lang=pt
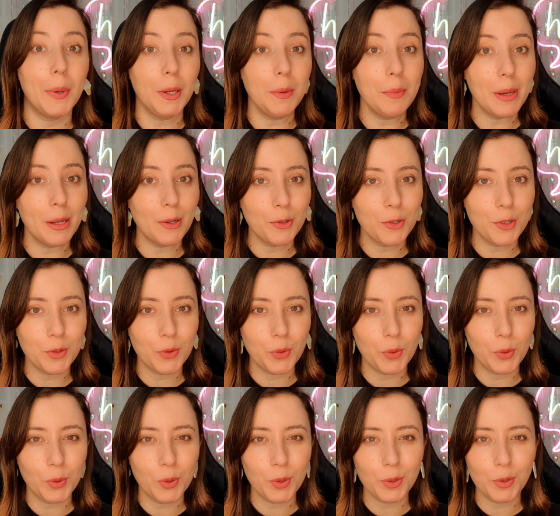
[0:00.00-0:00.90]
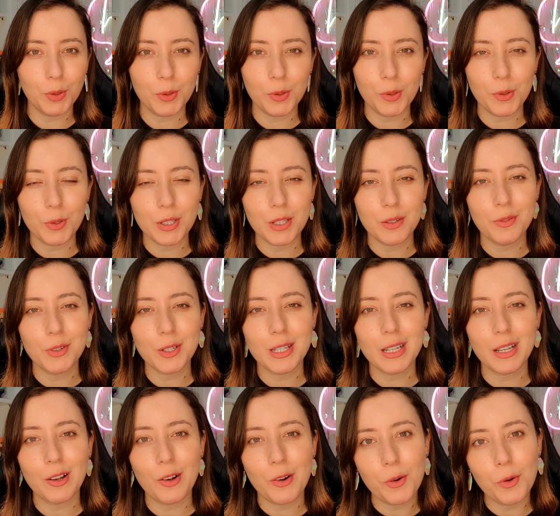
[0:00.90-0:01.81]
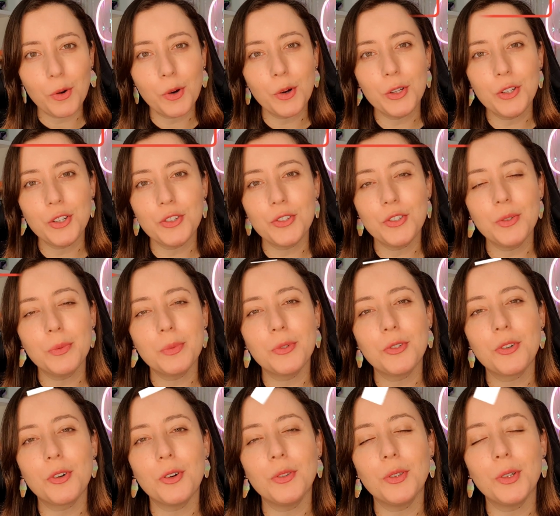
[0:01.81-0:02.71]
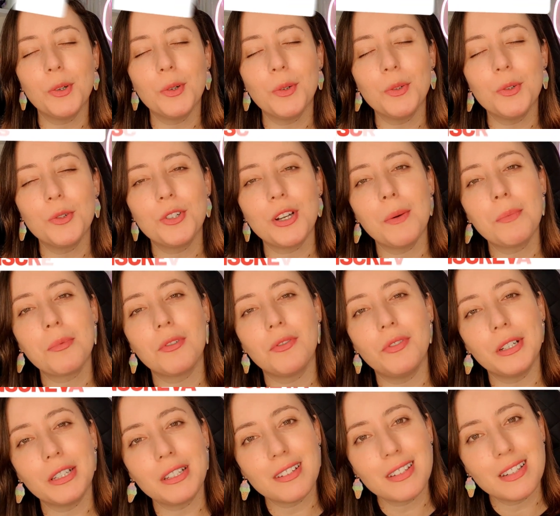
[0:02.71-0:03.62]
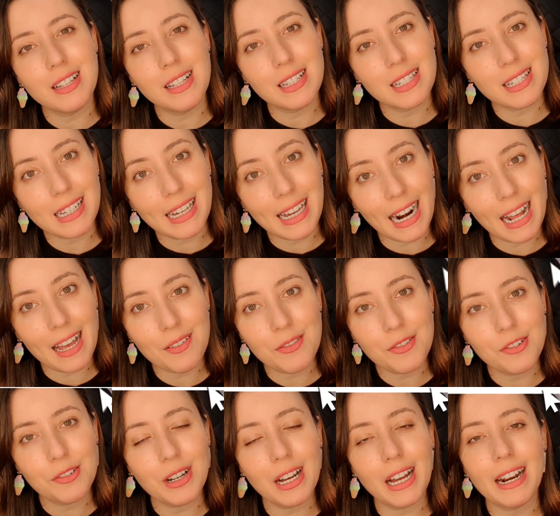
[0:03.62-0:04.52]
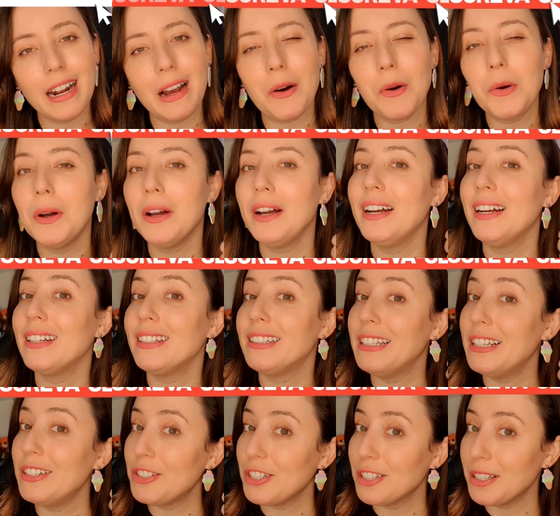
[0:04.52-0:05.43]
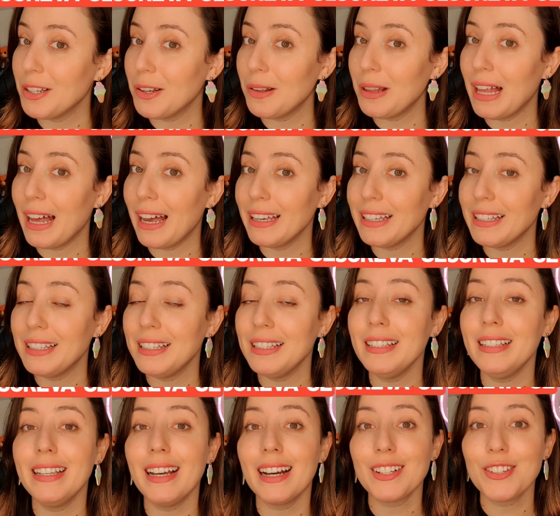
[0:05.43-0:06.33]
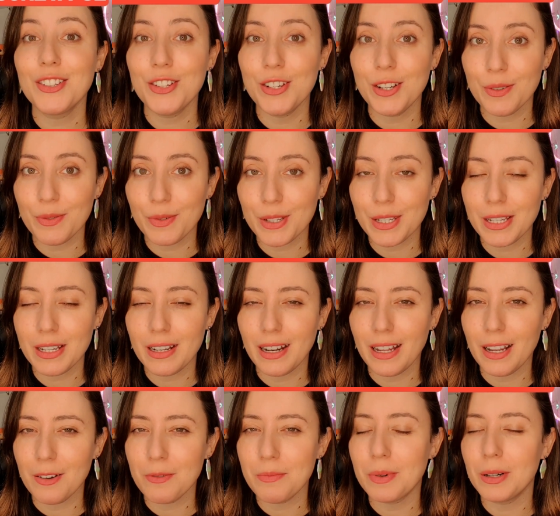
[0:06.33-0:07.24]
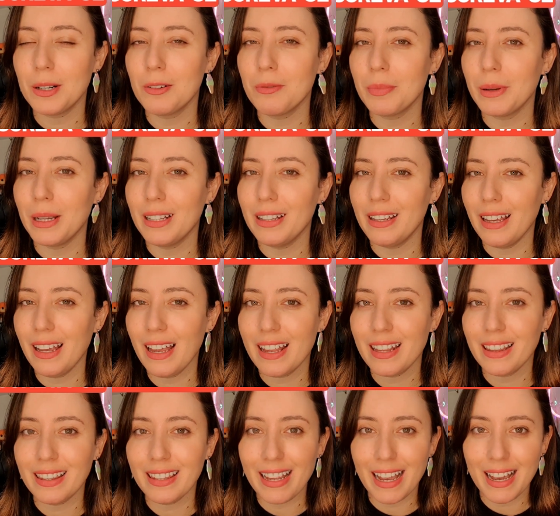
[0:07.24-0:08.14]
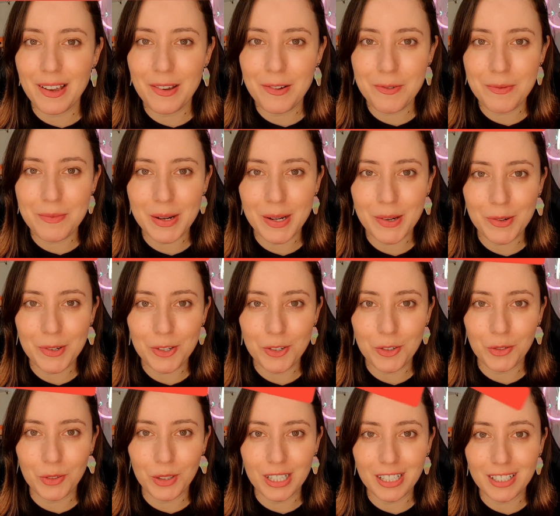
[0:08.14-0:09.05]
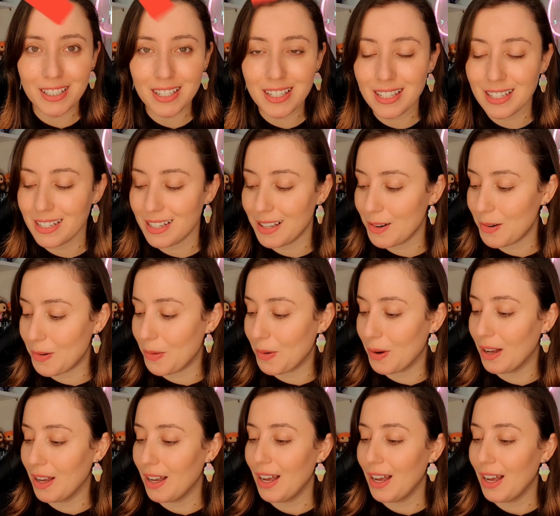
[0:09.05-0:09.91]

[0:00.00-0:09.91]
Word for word: Primeiro de tudo, se você curte esse tipo de conteúdo, já aproveita, se inscreve no canal, deixa teu like e ativa o sininho para não perder nenhuma notificação.